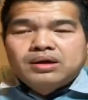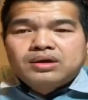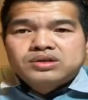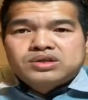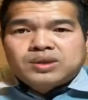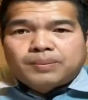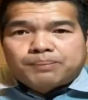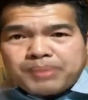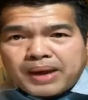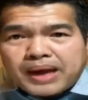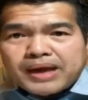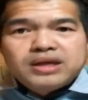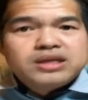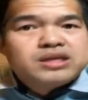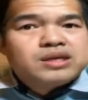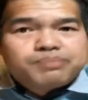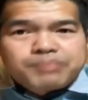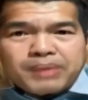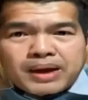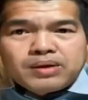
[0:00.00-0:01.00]
chụp pet nó
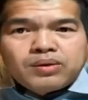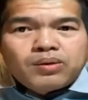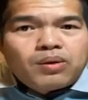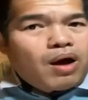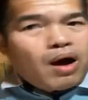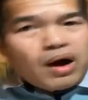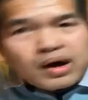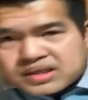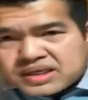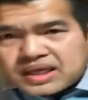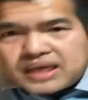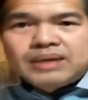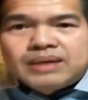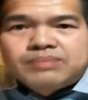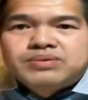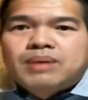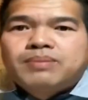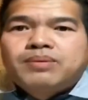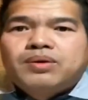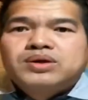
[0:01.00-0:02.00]
chụp pet nó ọt trái hiệp
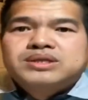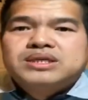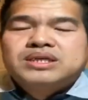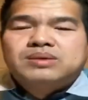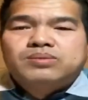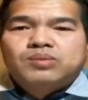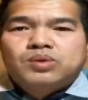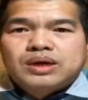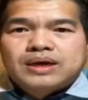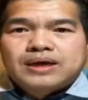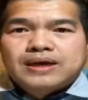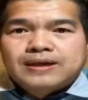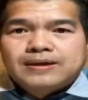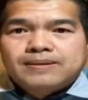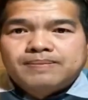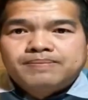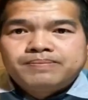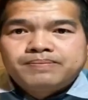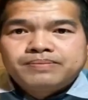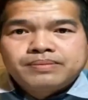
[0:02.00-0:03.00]
cho mọi gì mua được nè
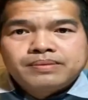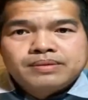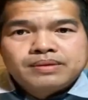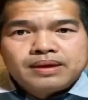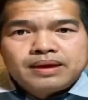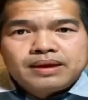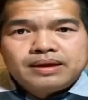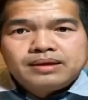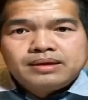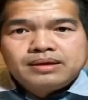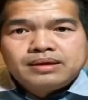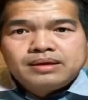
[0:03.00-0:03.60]
nè